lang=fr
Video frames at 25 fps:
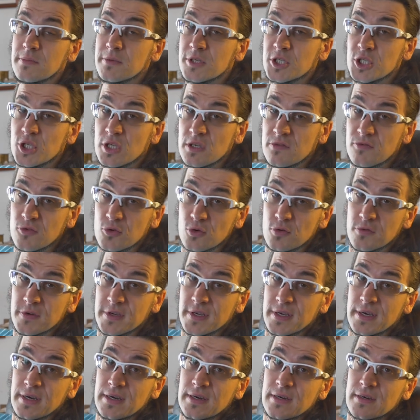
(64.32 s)
Imaginez que vous
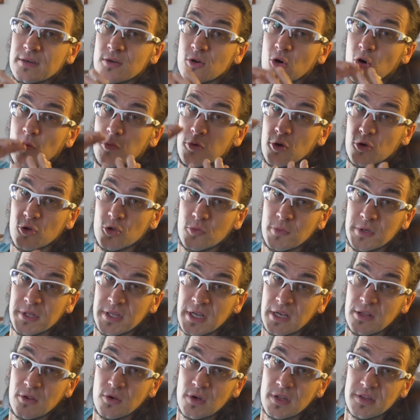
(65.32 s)
trouvez un gros bloc de
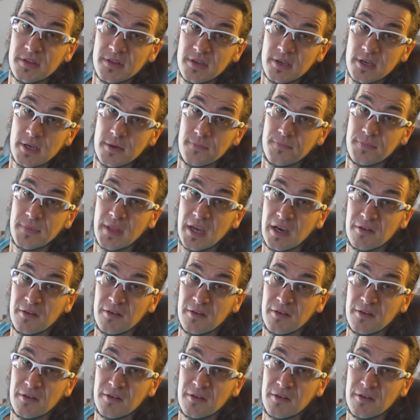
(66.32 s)
métal dans la terre.